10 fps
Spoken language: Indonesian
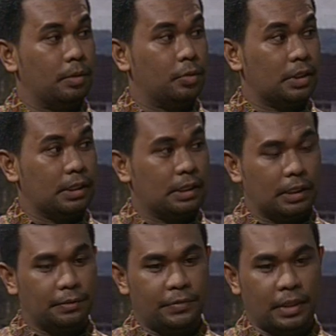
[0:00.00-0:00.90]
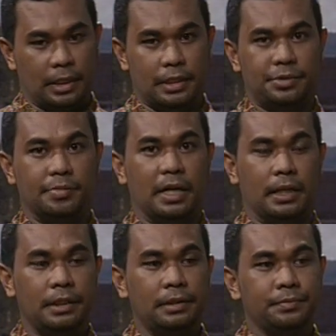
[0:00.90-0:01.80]
pusat kita yang ada di
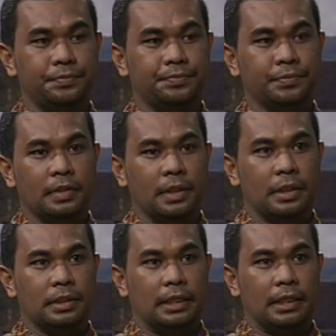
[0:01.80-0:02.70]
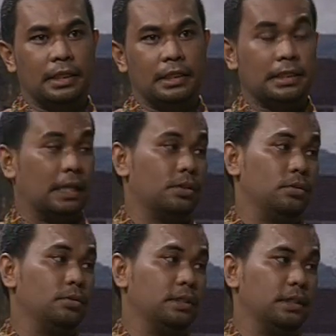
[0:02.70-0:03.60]
Bali sehingga kita cari
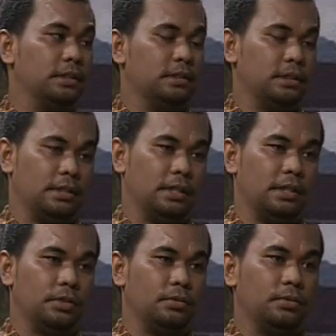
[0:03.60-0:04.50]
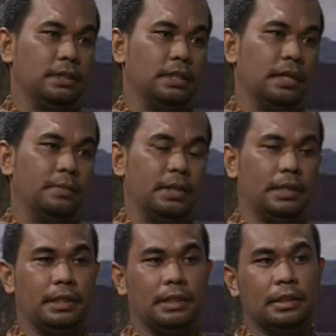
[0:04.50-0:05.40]
solusi kita cari solusi dalam hal
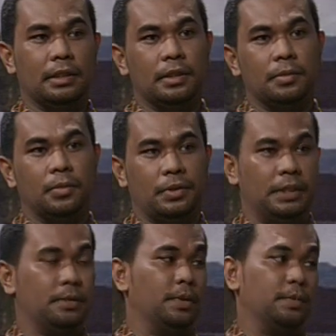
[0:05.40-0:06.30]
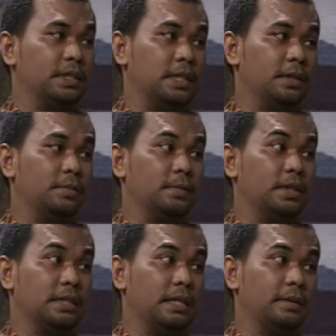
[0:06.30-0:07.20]
ini mungkin
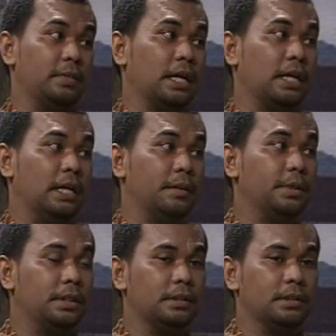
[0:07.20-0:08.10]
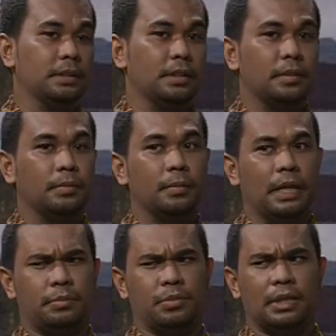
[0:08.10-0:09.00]
permasalahan-permasalahan yang mereka alami
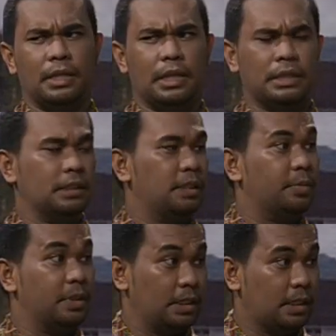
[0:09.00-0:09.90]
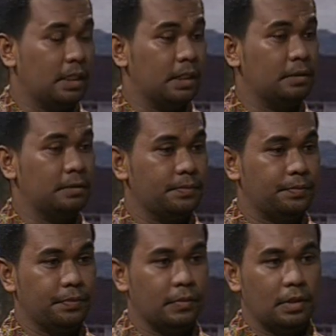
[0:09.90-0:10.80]
baik mungkin dari segi pendidikan
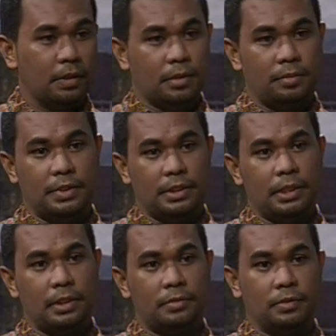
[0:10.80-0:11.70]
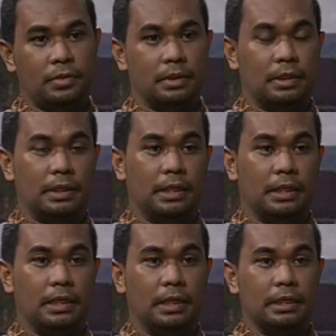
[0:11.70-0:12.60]
bisa
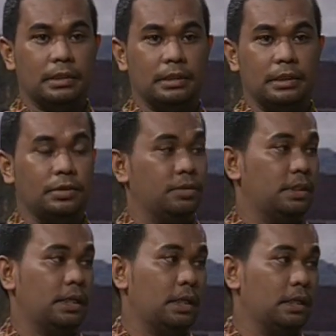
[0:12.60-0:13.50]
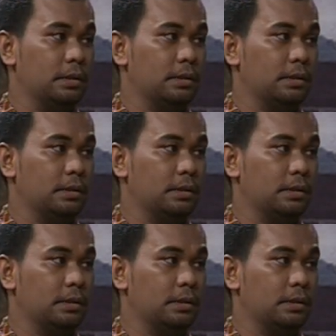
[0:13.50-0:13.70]
kemudian dari segi sosial